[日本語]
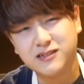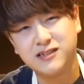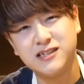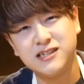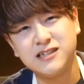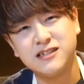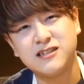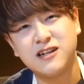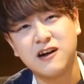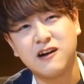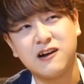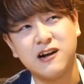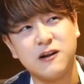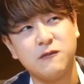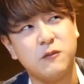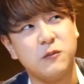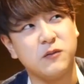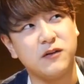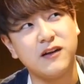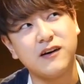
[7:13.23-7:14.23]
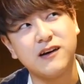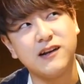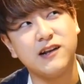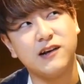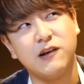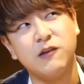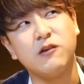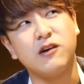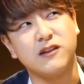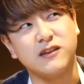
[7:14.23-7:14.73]
あ、チーズタッカルビもなか
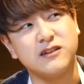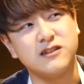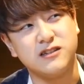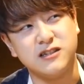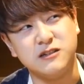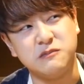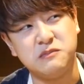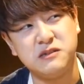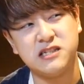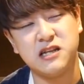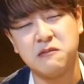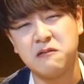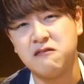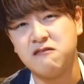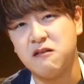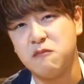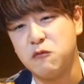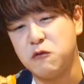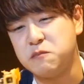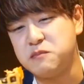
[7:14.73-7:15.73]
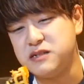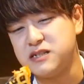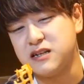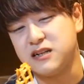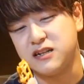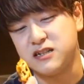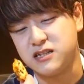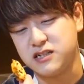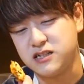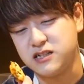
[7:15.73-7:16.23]
なか良かったしピザまんはもうピザ
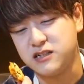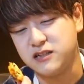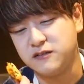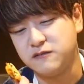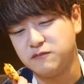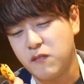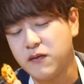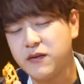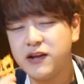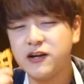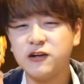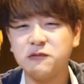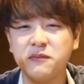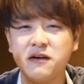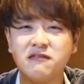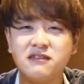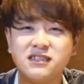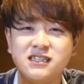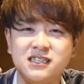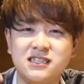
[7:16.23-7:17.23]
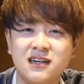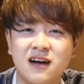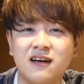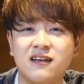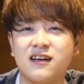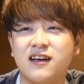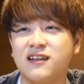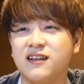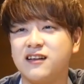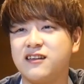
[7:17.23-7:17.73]
だし肉まんは新
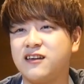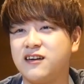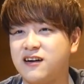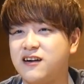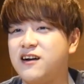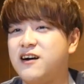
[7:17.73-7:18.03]
発見だったか